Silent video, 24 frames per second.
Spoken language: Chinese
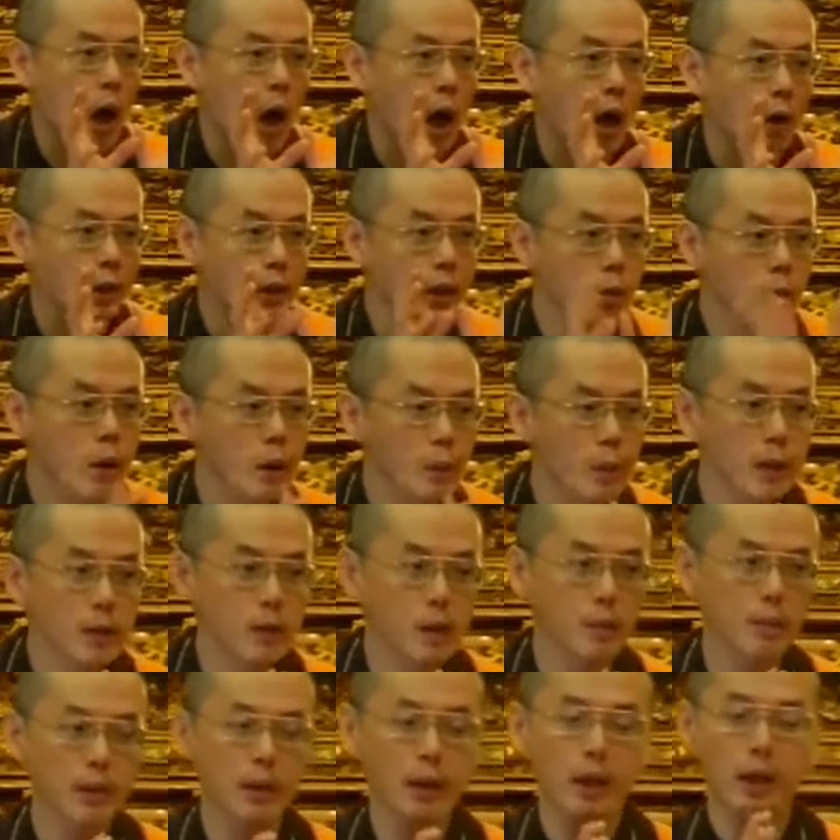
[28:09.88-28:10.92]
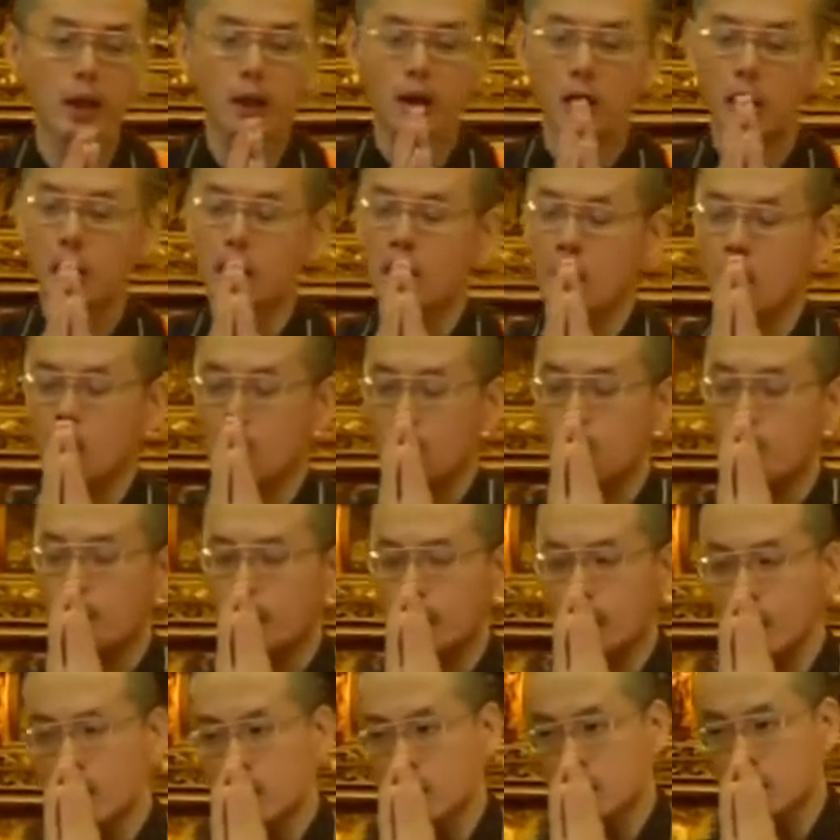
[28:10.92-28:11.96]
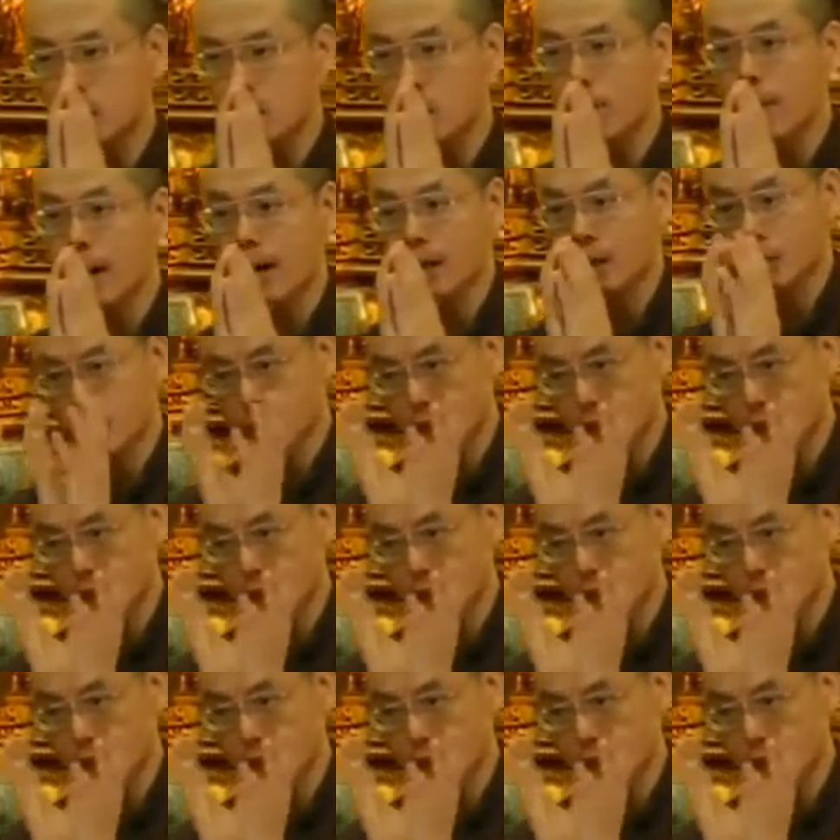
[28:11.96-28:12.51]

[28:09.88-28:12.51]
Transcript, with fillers: 好？因为为什么呢？我们一直都把